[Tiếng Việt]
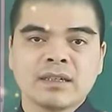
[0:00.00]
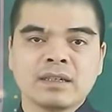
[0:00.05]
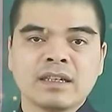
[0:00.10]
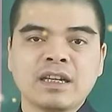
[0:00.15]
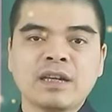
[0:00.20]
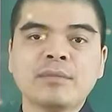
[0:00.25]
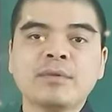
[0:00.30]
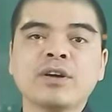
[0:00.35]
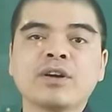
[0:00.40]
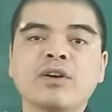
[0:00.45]

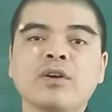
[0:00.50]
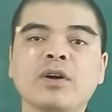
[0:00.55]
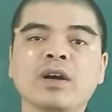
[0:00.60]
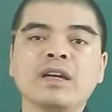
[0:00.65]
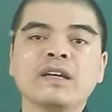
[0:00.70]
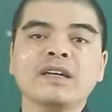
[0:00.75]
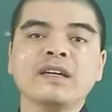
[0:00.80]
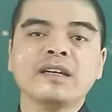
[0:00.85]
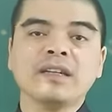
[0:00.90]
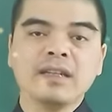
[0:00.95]
Nếu mà
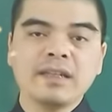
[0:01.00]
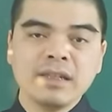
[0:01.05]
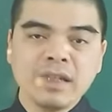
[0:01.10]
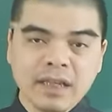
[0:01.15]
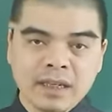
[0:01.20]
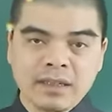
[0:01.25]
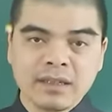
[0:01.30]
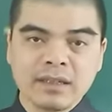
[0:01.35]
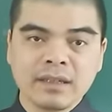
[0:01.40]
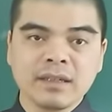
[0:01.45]
có ý
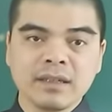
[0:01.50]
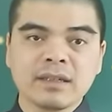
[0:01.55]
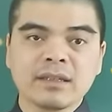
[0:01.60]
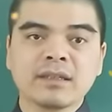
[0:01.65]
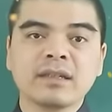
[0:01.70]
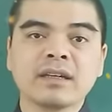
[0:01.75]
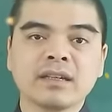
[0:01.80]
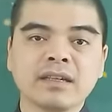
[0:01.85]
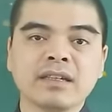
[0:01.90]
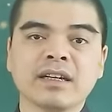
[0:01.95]
định
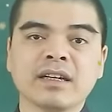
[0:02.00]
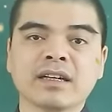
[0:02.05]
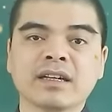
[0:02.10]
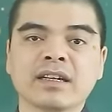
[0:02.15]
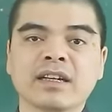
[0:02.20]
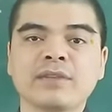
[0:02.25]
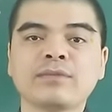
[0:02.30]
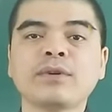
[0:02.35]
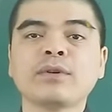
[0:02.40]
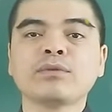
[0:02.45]
thực hiện
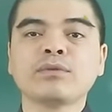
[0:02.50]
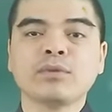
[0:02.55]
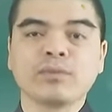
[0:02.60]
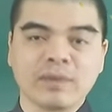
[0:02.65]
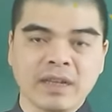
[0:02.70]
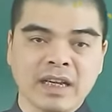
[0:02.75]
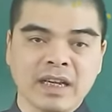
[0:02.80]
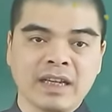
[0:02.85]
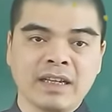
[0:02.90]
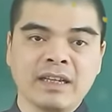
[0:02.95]
cái phong
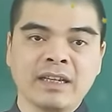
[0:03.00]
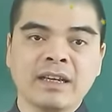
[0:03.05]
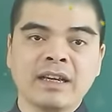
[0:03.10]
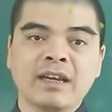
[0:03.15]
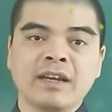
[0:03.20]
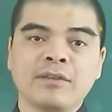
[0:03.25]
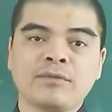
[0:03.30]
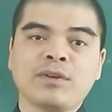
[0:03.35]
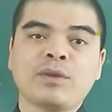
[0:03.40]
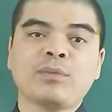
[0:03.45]
tục này
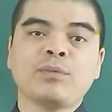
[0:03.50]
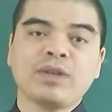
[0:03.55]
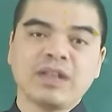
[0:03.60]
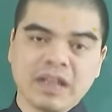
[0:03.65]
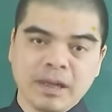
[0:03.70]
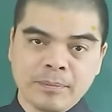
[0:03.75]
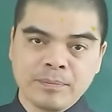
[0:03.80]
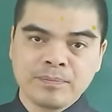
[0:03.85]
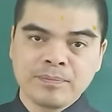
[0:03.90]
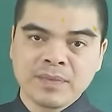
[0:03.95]
vào mỗi
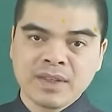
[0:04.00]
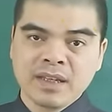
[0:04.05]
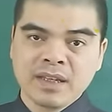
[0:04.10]
năm,